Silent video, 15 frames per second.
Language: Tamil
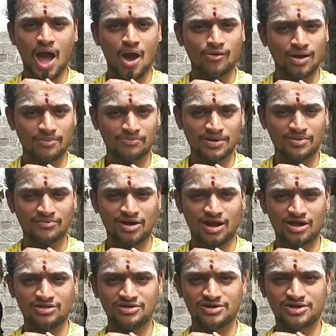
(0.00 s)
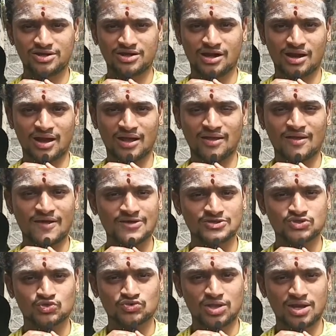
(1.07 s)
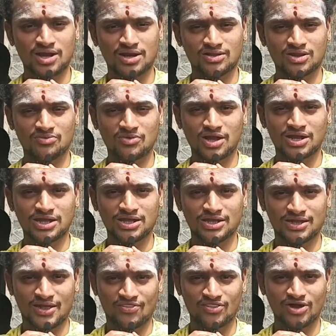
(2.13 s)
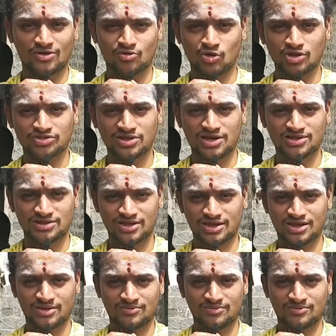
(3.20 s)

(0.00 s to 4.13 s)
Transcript: அவங்க அப்பா அம்மா அழுதுன்ட்ருக்காங்க இருக்காங்க சுந்தரர் இந்த மாதிரி எந்த குளத்தில் இந்த